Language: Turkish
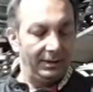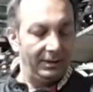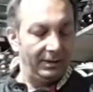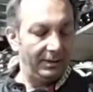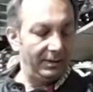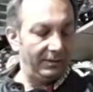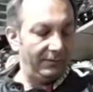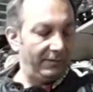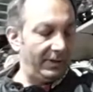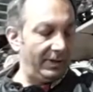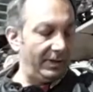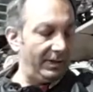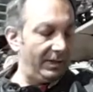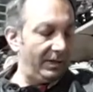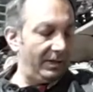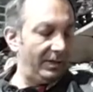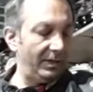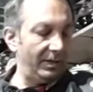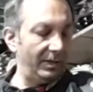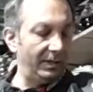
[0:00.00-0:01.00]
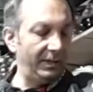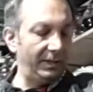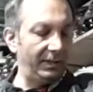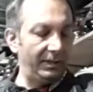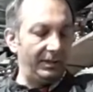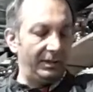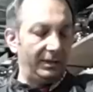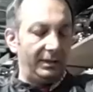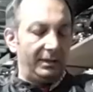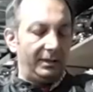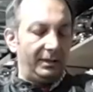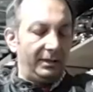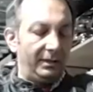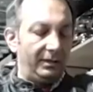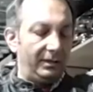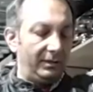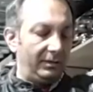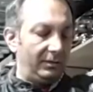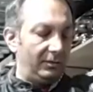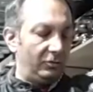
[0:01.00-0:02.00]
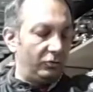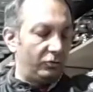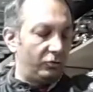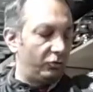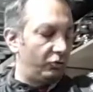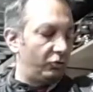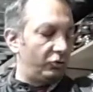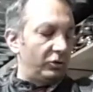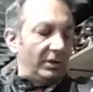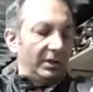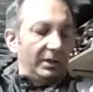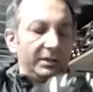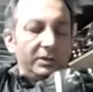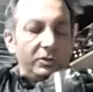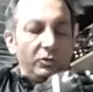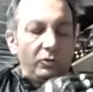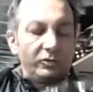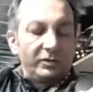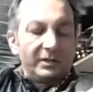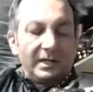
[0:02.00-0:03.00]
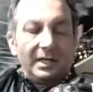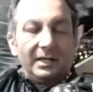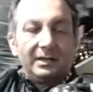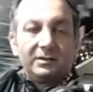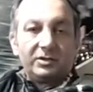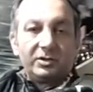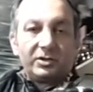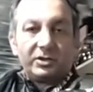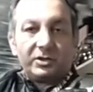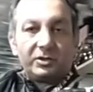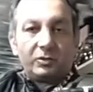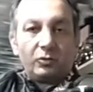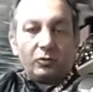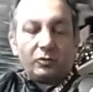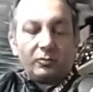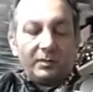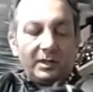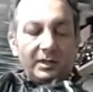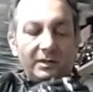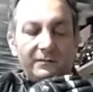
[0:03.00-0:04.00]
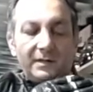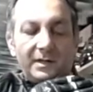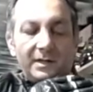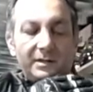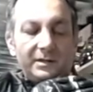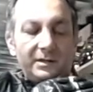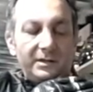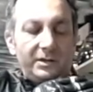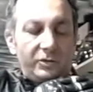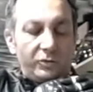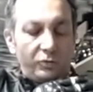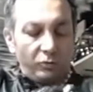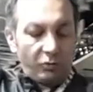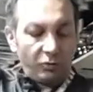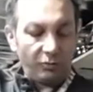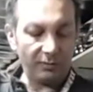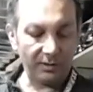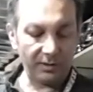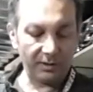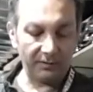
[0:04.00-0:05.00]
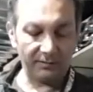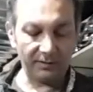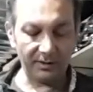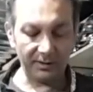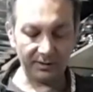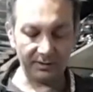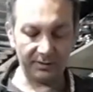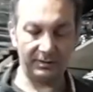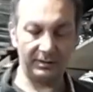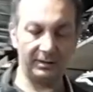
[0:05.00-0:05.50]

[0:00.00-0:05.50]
E, ve hani e, şuralarında özel dış korumaları var, iç korumaları var.